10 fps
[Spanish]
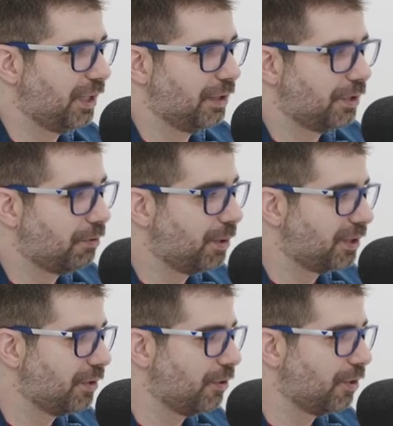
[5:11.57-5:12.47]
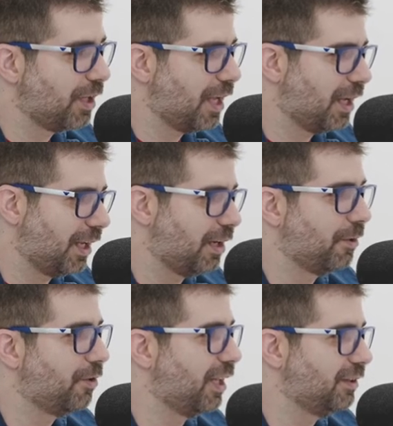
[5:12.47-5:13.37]
Y que una nueva tecnología que a lo
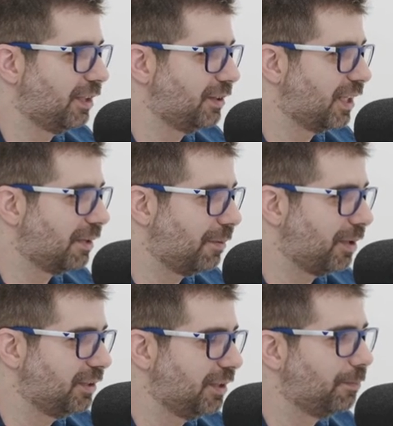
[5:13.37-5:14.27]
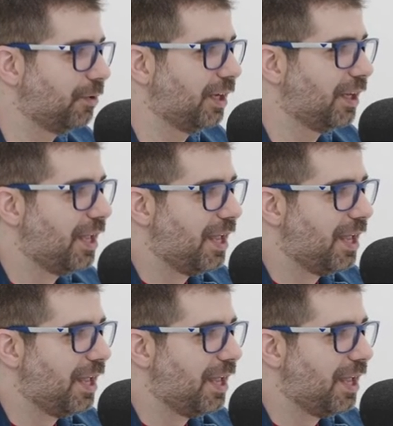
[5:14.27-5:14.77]
mejor antes tardaba más tiempo en,